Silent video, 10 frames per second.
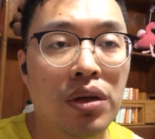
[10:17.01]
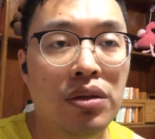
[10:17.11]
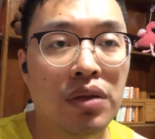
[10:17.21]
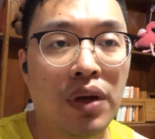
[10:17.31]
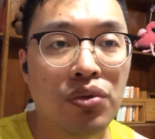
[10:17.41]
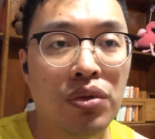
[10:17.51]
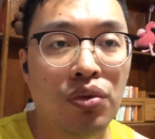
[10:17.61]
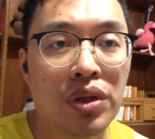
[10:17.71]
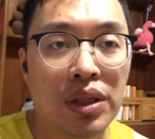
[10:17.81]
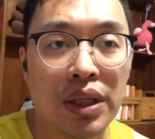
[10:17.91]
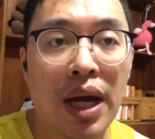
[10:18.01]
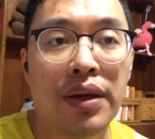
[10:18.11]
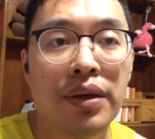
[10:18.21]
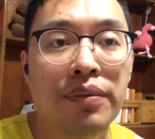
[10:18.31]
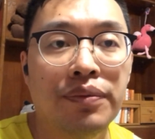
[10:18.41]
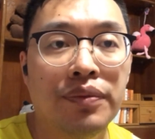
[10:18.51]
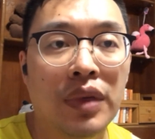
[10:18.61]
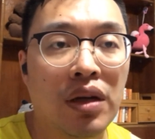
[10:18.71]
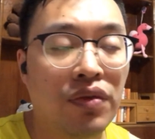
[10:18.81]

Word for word: 解放军对你的压力啊！